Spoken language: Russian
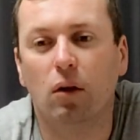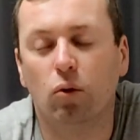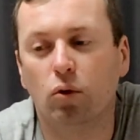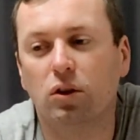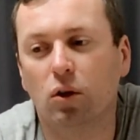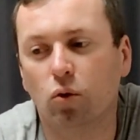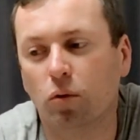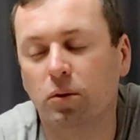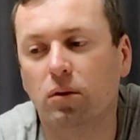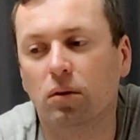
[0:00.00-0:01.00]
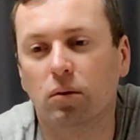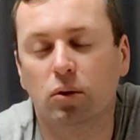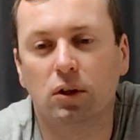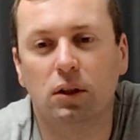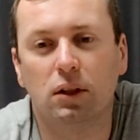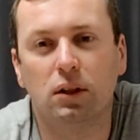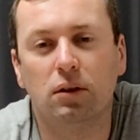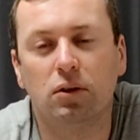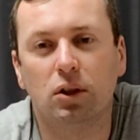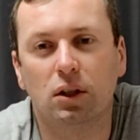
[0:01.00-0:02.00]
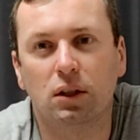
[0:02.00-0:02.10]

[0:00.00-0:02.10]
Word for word: до знакомства вот с этой девочкой,